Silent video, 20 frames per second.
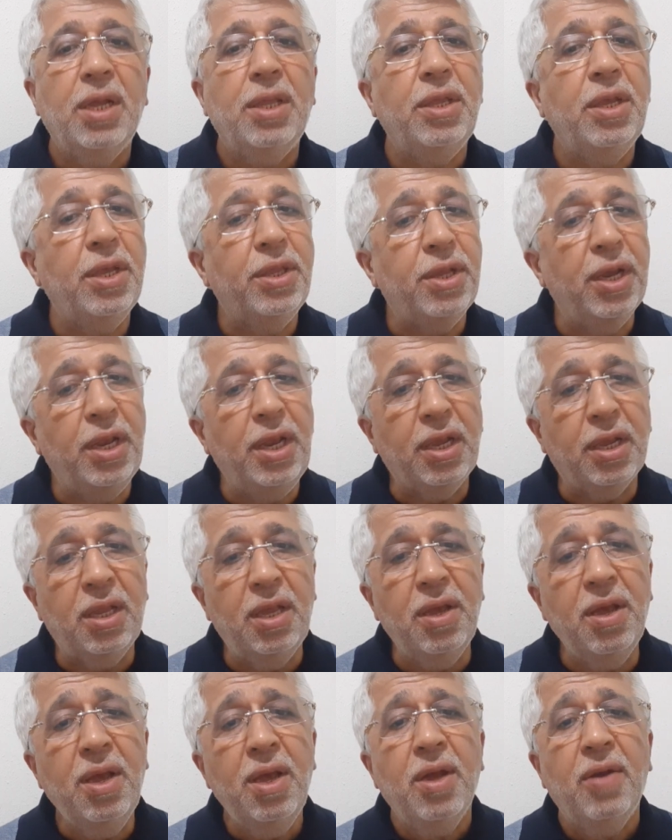
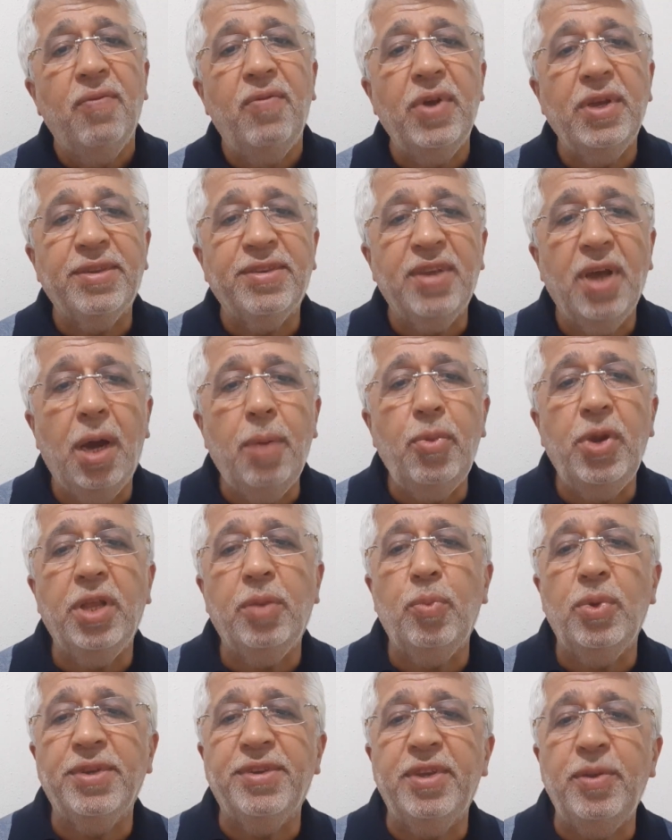Nitelikli ve
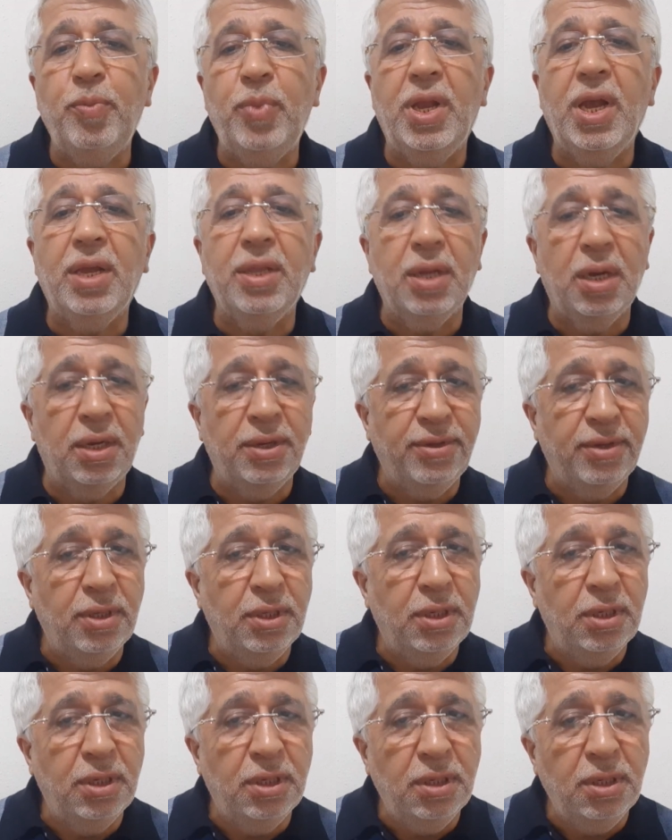sabretmesini bilen
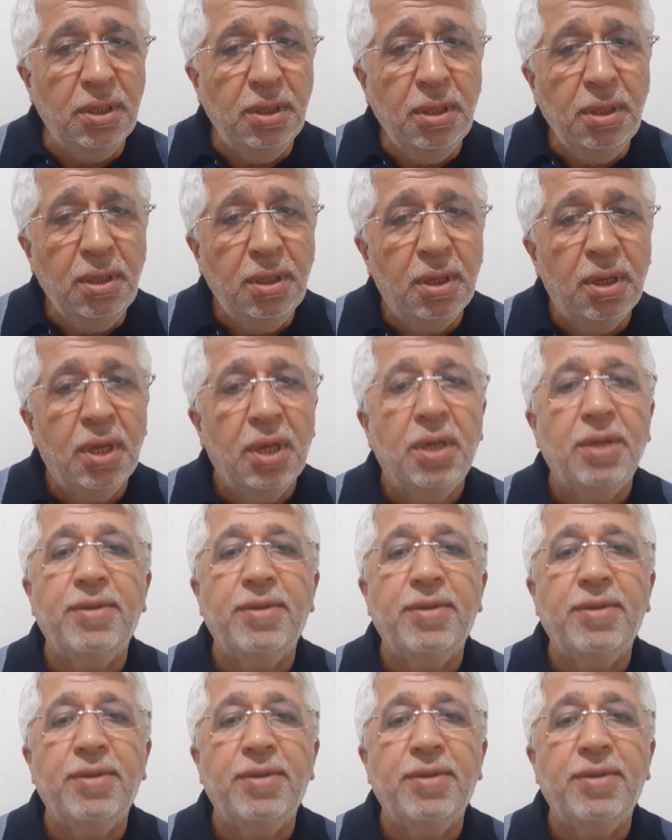azınlığın,